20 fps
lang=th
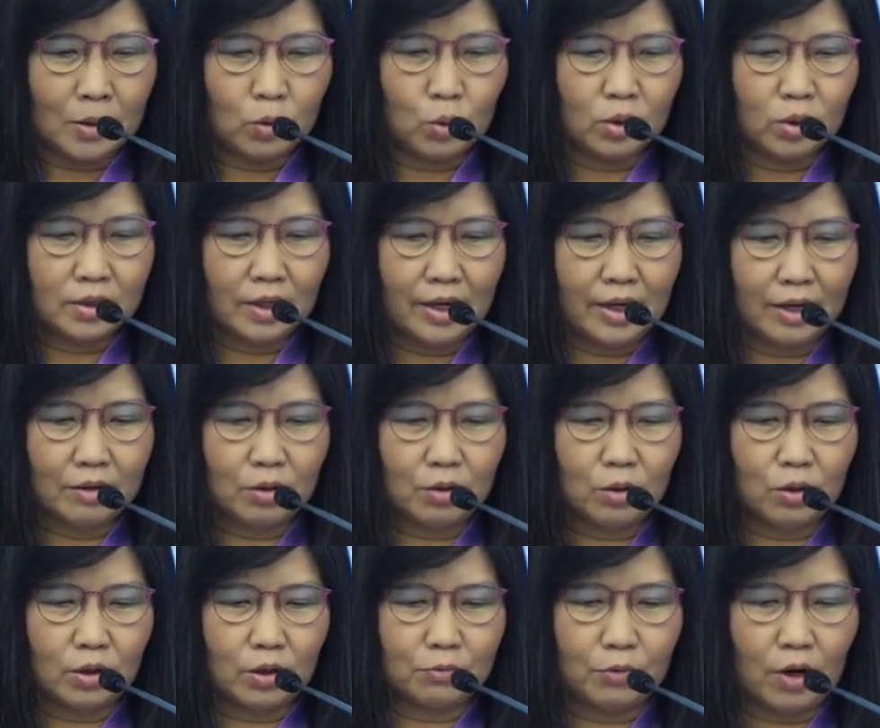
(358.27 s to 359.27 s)
คุณธนโร
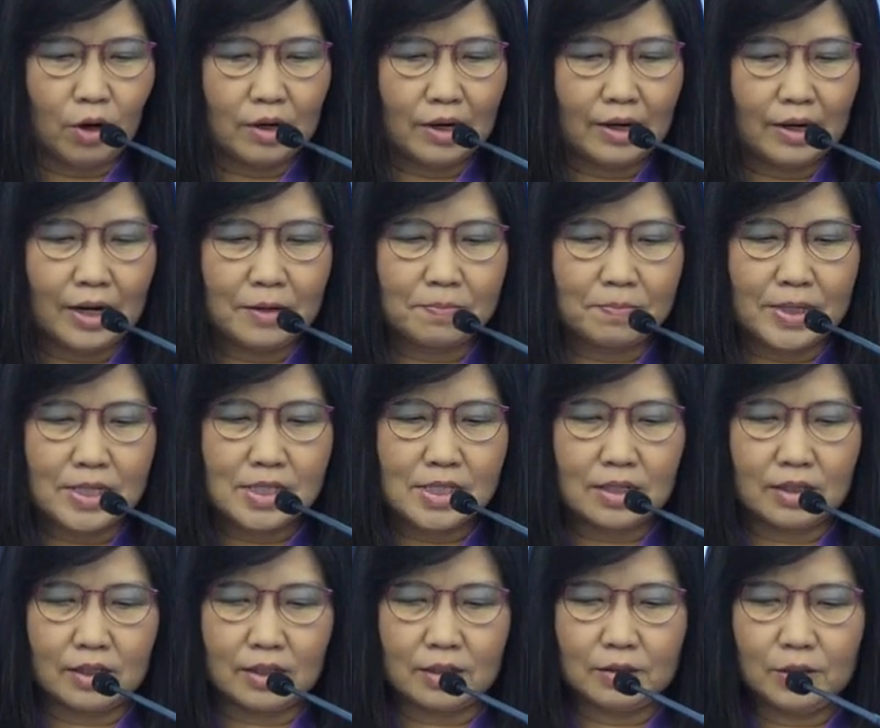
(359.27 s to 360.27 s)
จน์ วรรัตน์ประเส
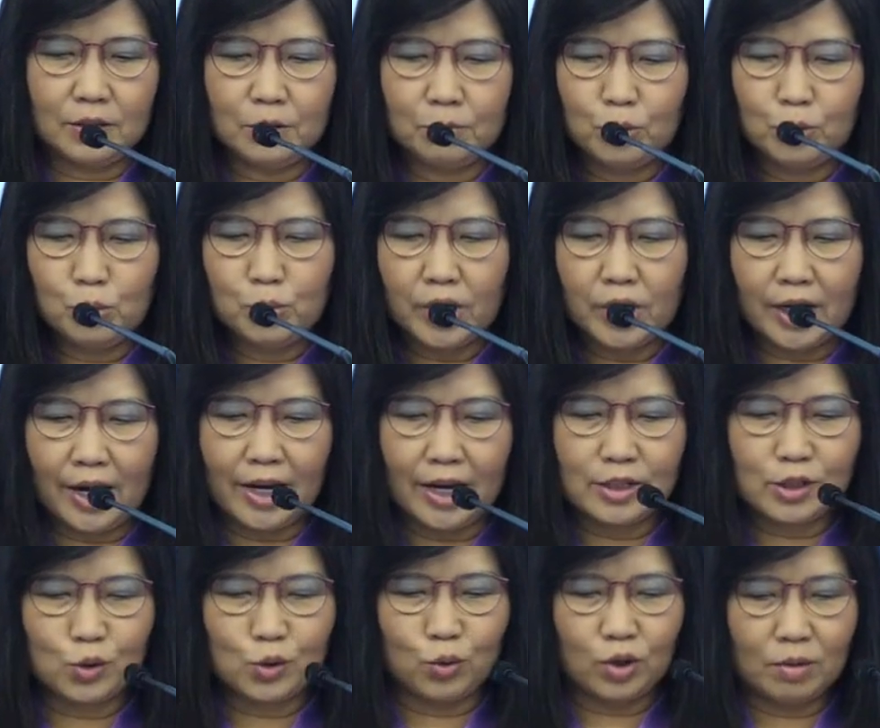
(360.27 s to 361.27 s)
ริฐผู้อำนวยการ
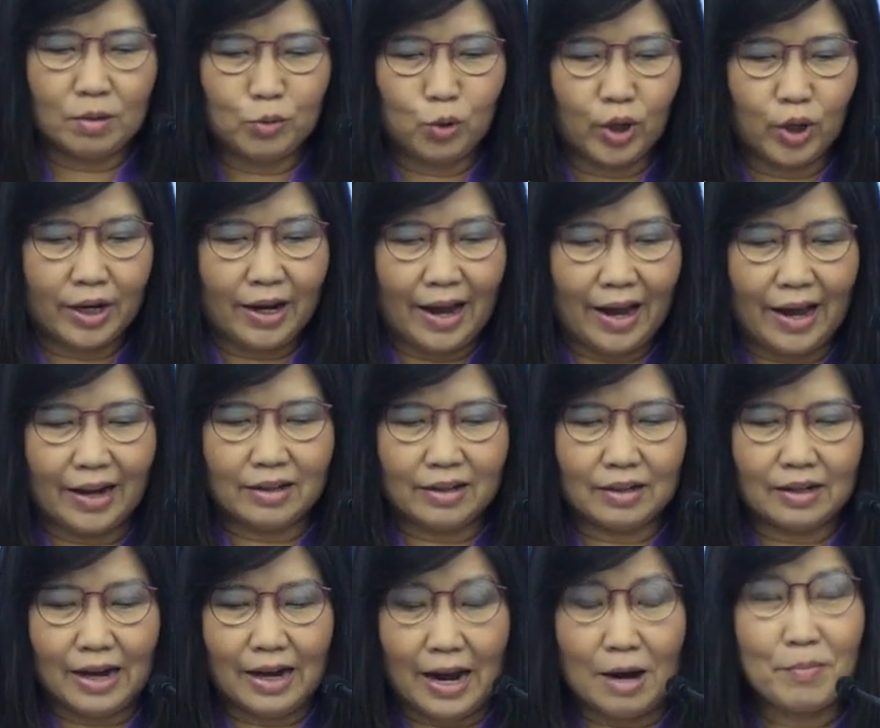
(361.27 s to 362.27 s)
ศูนย์อำนวยการ
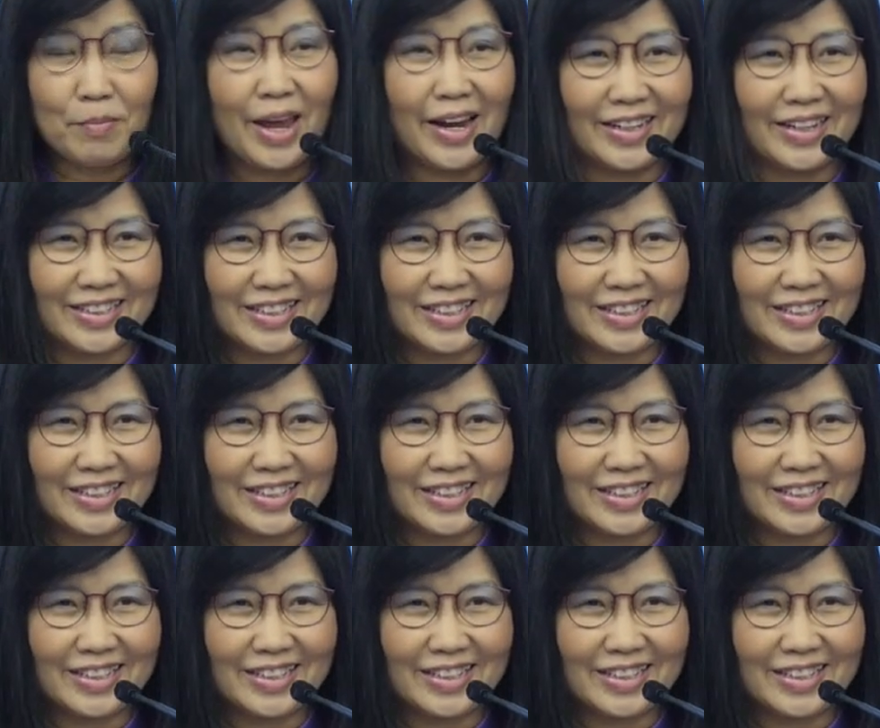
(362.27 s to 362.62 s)
น้ำแห่ง